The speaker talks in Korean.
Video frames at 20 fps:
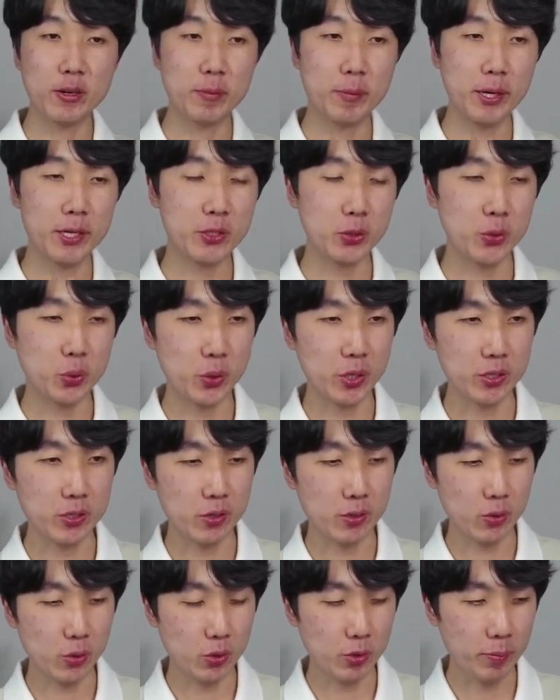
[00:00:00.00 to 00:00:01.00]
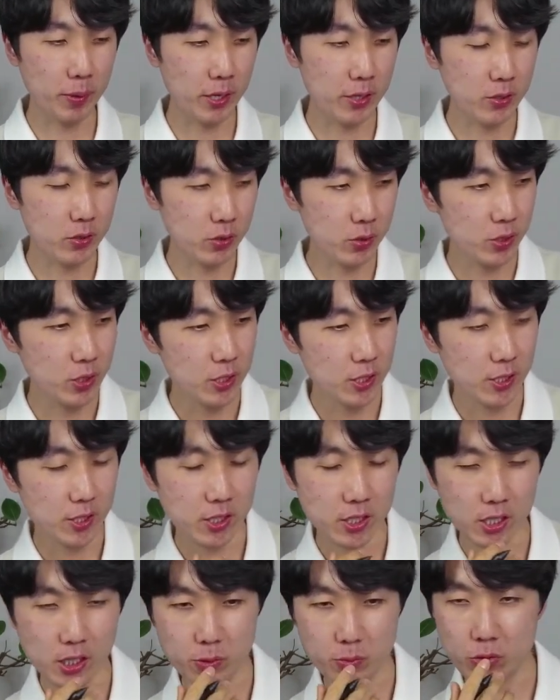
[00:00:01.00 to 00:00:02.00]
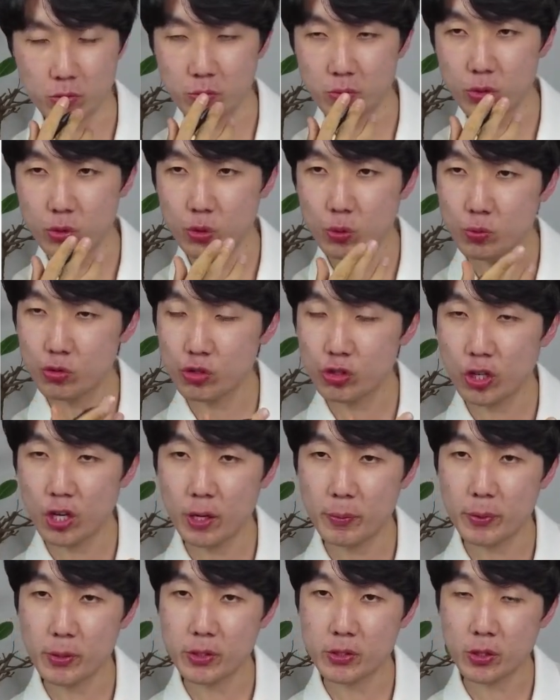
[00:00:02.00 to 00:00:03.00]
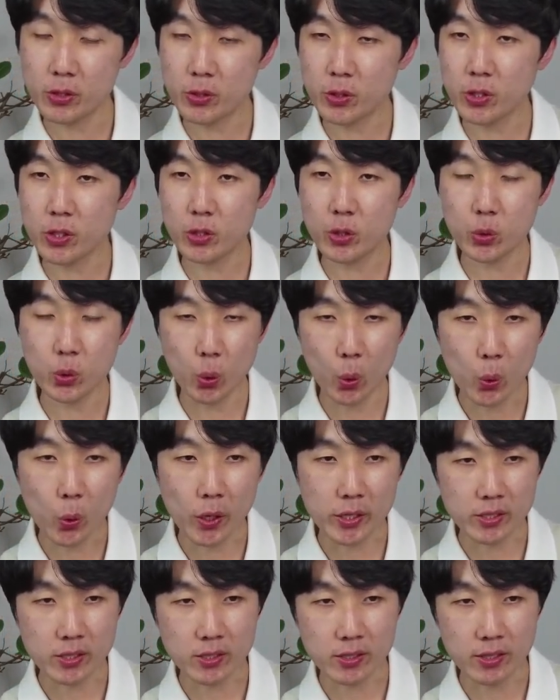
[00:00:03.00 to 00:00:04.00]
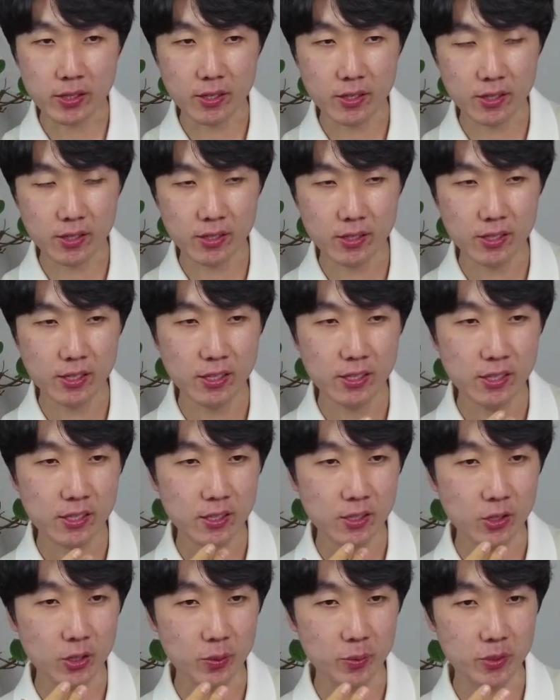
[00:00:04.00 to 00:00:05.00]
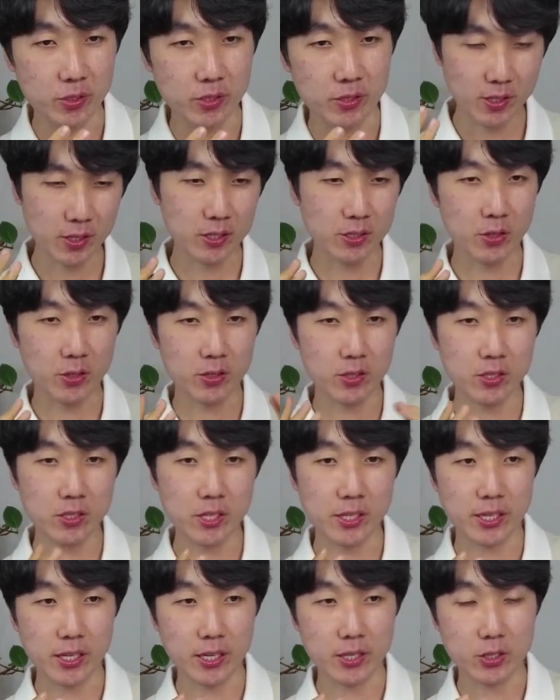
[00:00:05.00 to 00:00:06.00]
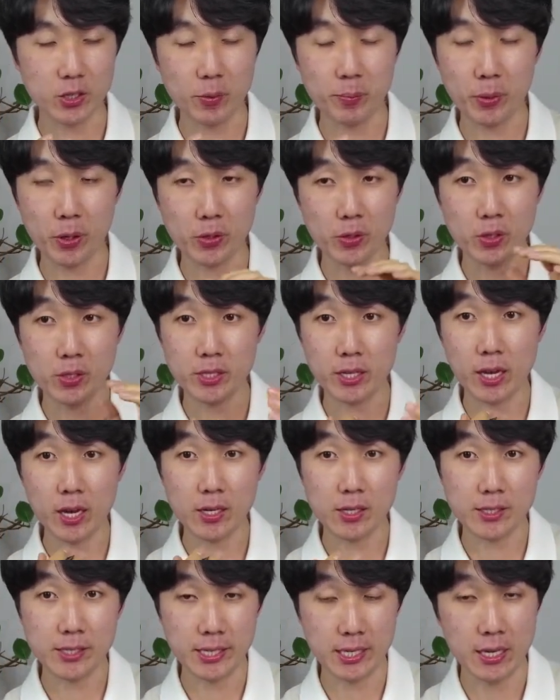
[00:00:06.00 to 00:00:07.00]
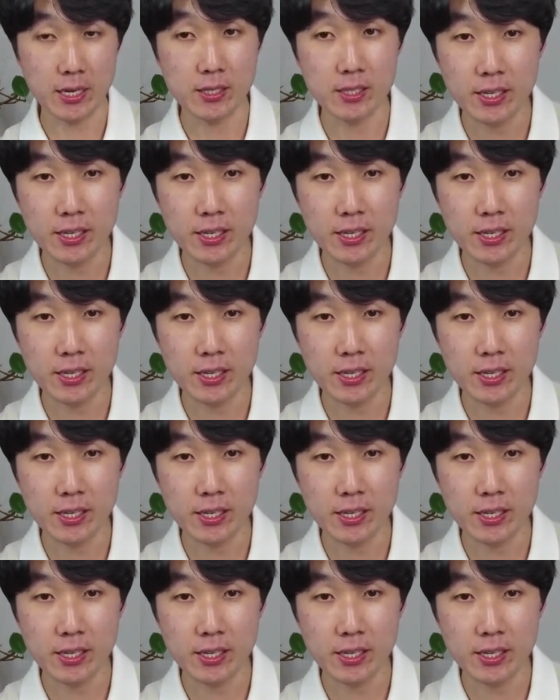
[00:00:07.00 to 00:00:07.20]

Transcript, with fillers: 파이썬 이용해서 이거 파이썬 이 부분 좀 수정하면 성능이 더 좋을 것 같은데, 그러면은 이 성능에 대해서 변경사항을 제안을